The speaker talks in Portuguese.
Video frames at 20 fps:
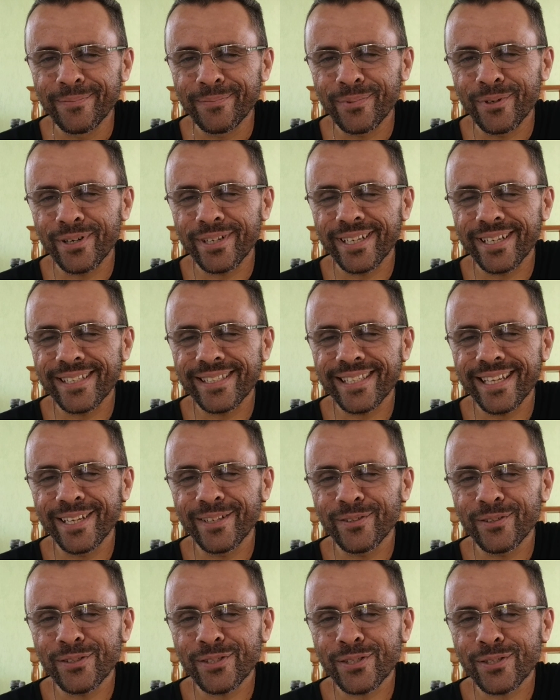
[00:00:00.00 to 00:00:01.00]
porque
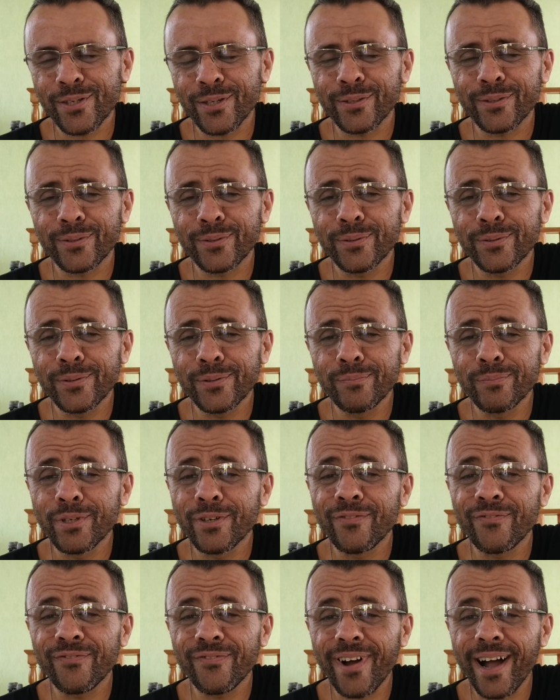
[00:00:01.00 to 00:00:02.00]
Senhor, só tu
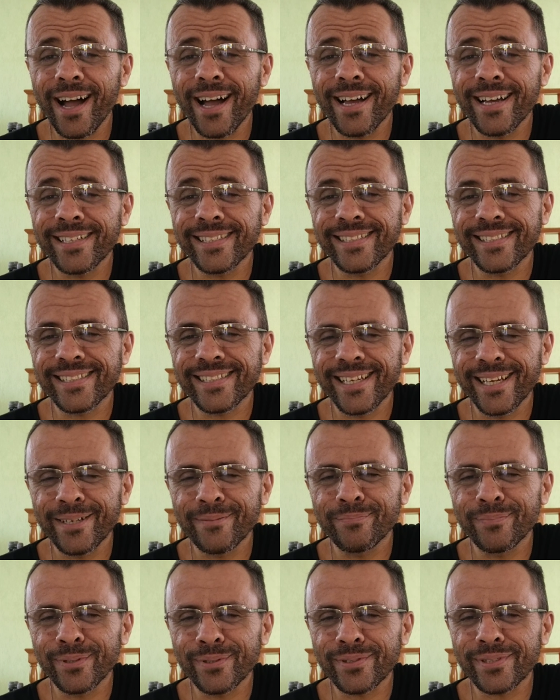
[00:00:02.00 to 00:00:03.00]
me fazes
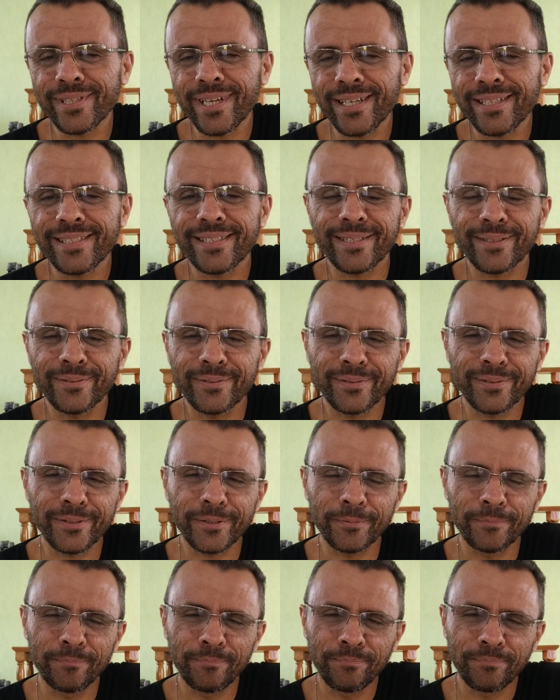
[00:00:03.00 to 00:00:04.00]
repousar
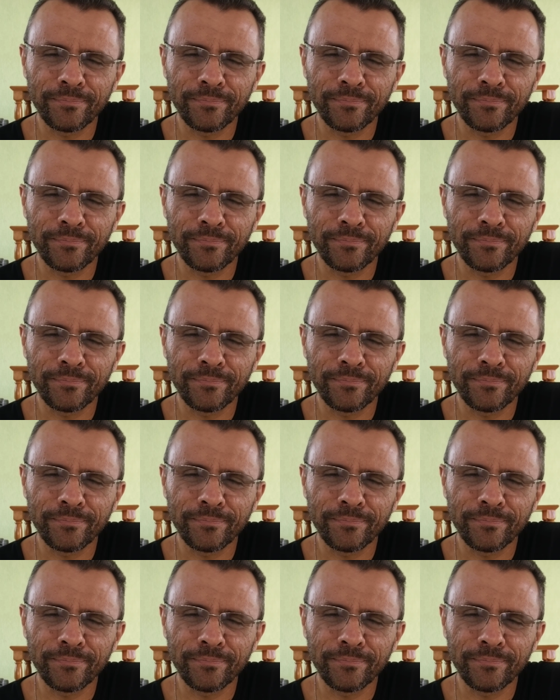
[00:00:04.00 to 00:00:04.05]
seguro.